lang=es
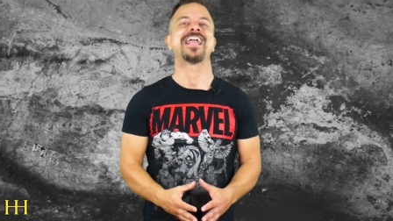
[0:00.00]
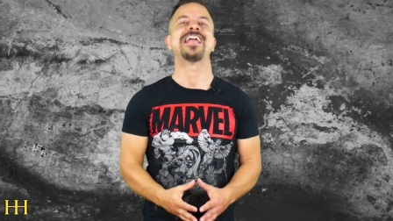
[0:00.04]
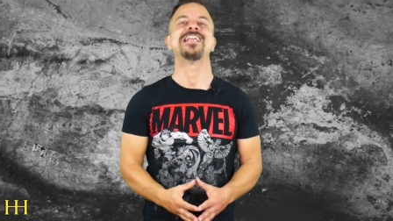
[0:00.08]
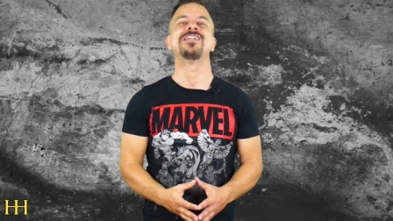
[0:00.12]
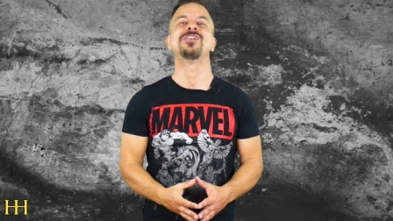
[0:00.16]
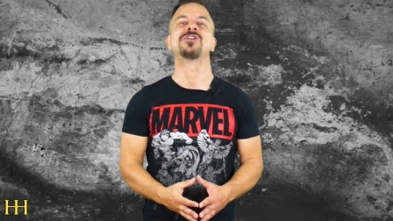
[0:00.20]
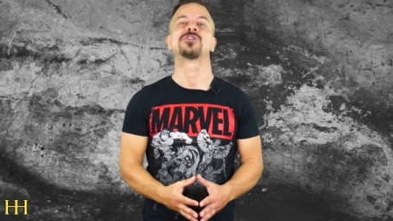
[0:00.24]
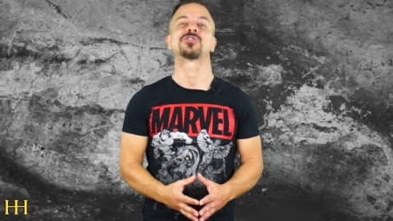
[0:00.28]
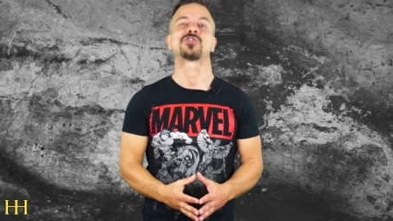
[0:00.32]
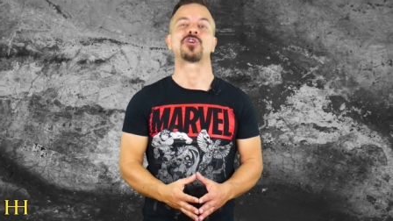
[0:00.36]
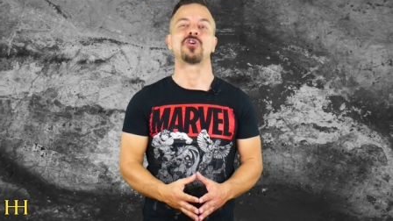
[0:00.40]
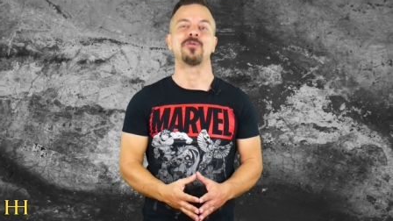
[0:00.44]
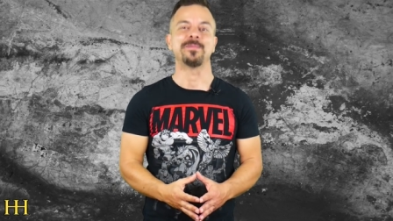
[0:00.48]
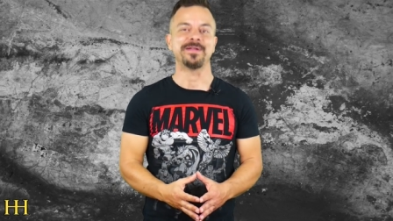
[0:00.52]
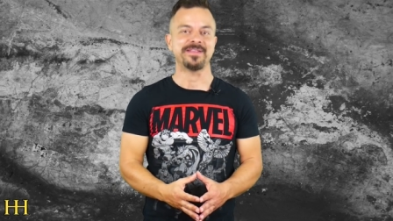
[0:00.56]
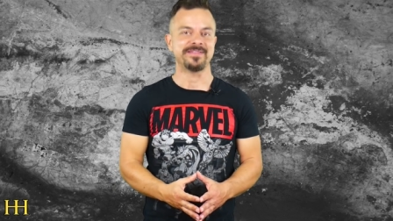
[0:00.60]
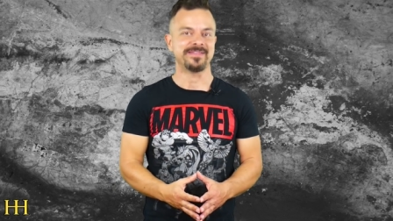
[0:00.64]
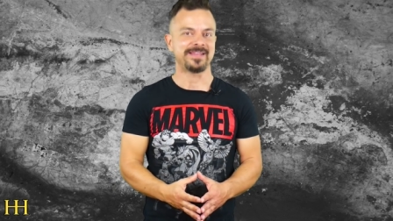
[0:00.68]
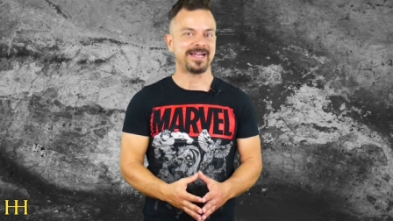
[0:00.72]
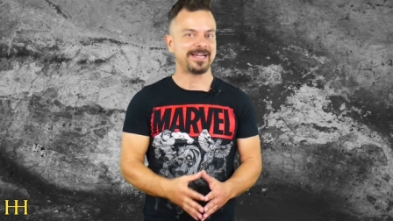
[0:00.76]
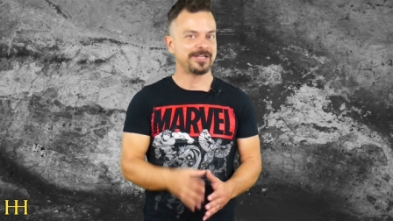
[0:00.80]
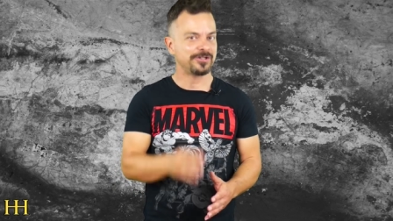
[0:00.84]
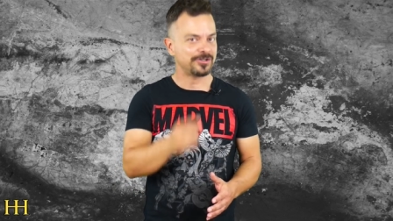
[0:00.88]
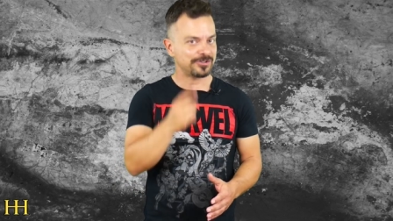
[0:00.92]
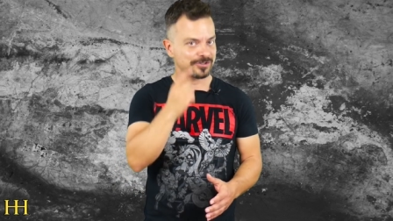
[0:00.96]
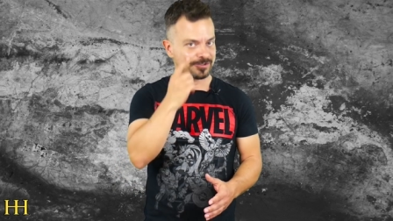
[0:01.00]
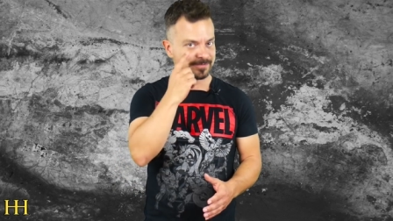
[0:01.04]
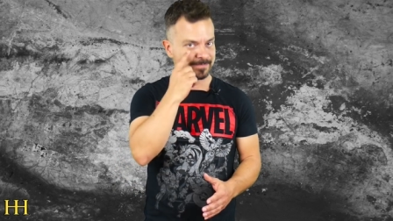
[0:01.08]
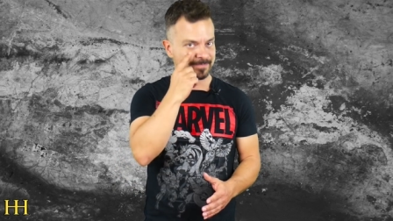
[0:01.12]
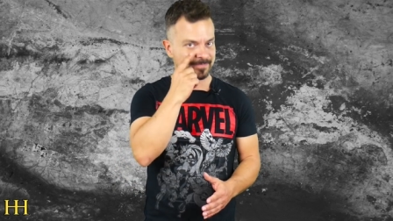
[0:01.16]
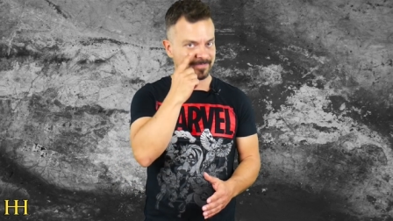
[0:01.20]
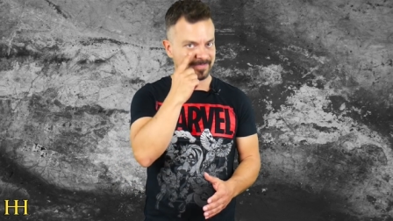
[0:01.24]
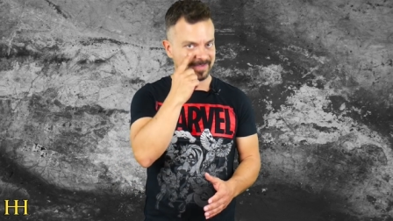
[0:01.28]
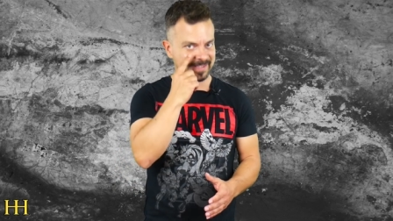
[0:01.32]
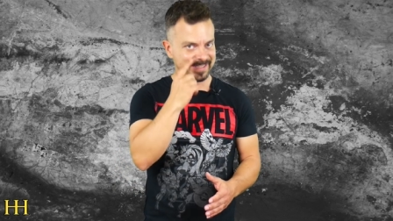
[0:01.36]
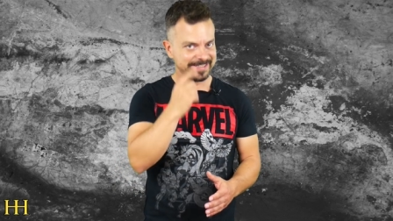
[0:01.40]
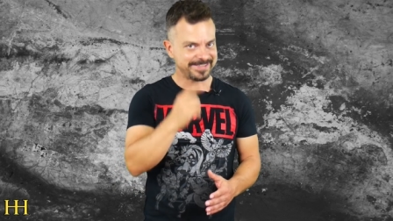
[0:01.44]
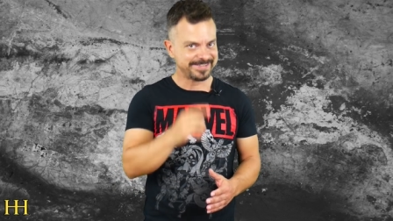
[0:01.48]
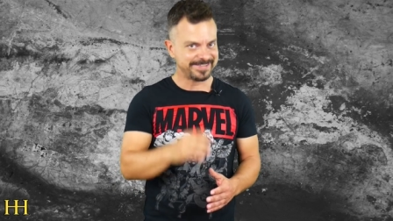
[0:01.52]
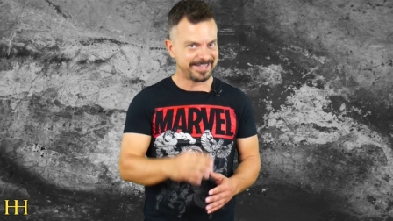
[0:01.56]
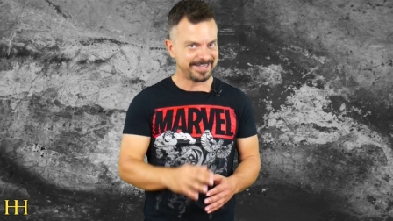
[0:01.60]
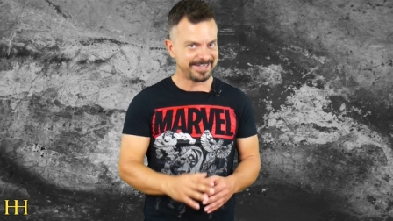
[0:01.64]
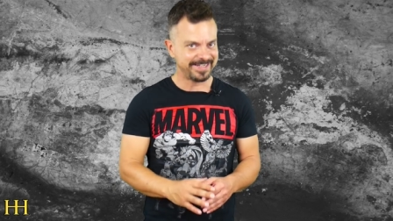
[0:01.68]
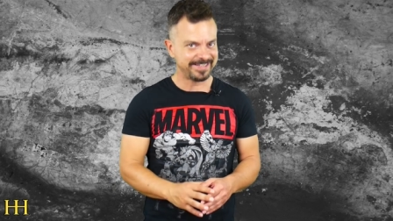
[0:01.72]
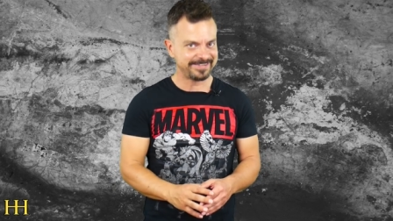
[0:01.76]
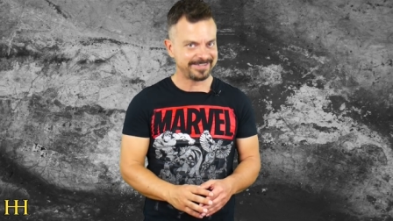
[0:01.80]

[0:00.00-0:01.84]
en los comentarios. Estaré